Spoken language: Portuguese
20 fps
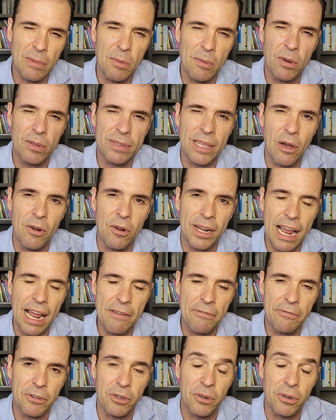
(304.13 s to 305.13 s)
montar o
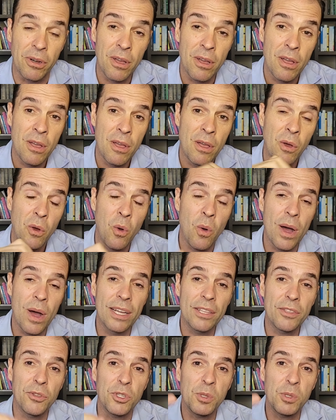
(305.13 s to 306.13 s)
gráfico?
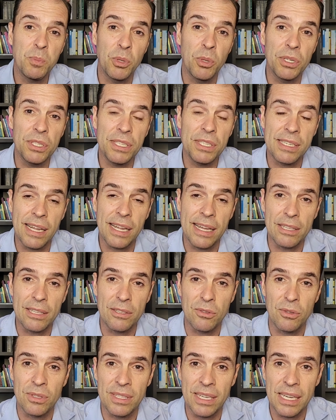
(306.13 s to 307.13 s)
Quantos por
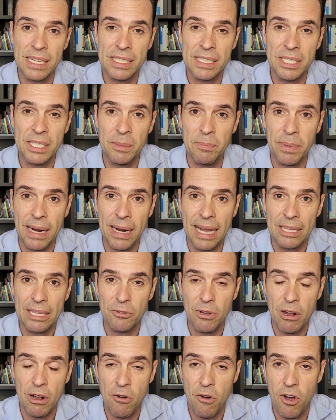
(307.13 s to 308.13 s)
cento deste
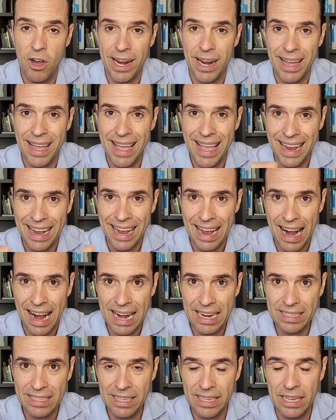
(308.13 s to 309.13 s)
prato agora é
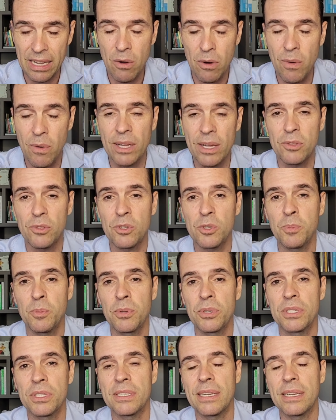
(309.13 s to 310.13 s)
carne e quantos
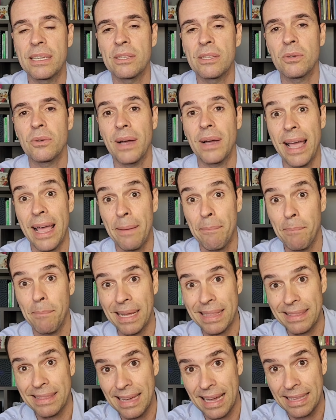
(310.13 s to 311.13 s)
por cento é
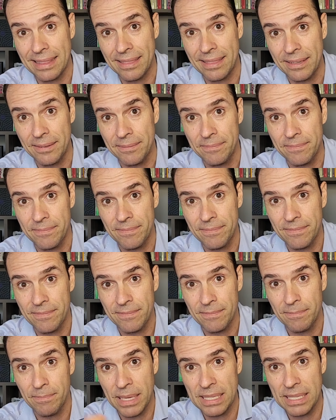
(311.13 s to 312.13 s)
batata?
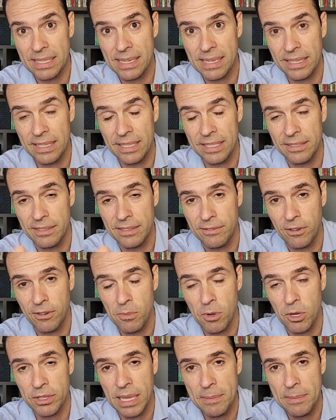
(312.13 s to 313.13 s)
Pensa aí,
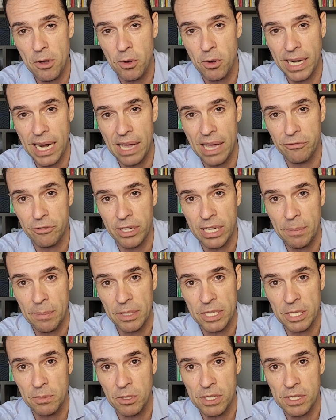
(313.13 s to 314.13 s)
vou montar meu gráfico aqui
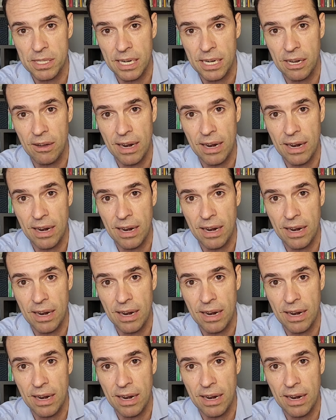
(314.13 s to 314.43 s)
para te mostrar. Olha